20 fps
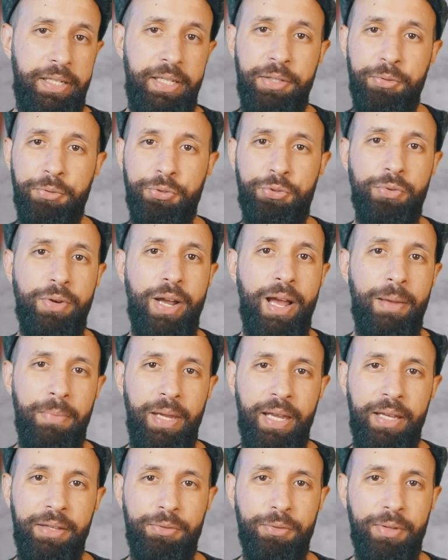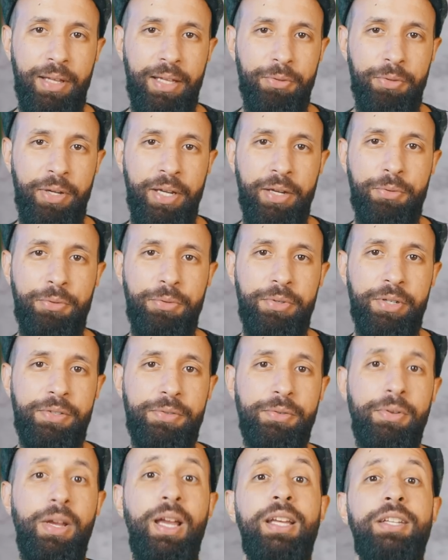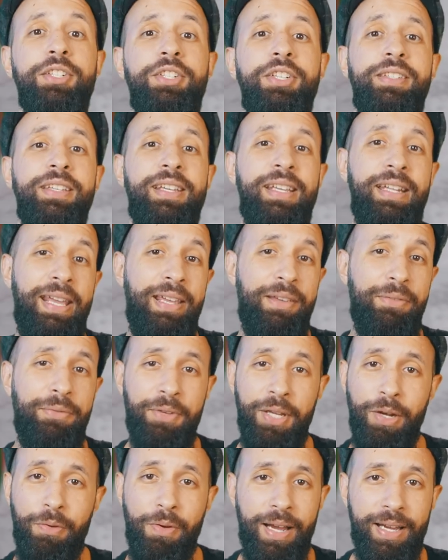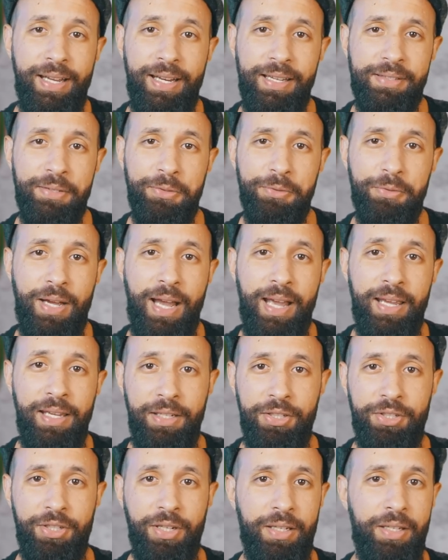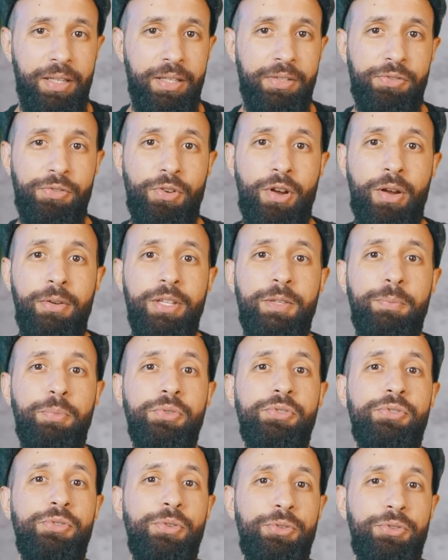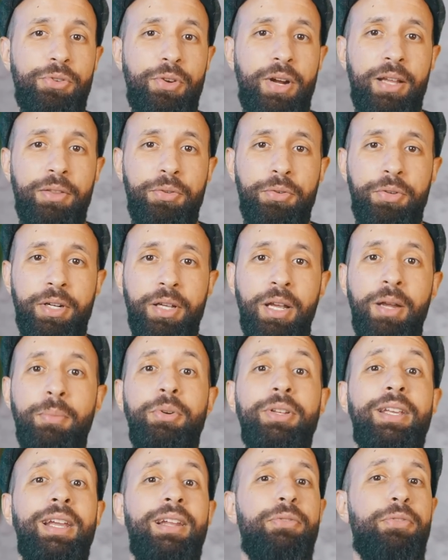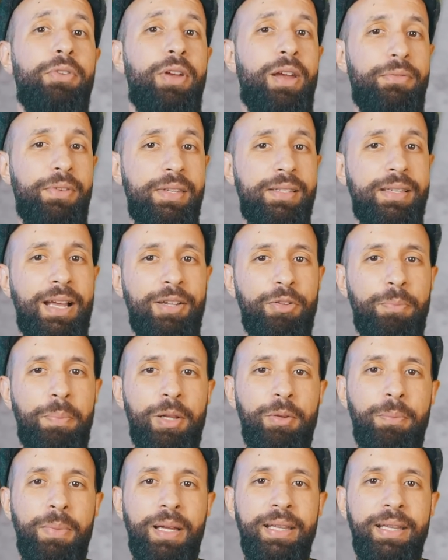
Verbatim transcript: E no julgamento lá do recurso, disse que nem viu a agressão do Garrincha, que só expulsou o jogador porque ele foi avisado pelo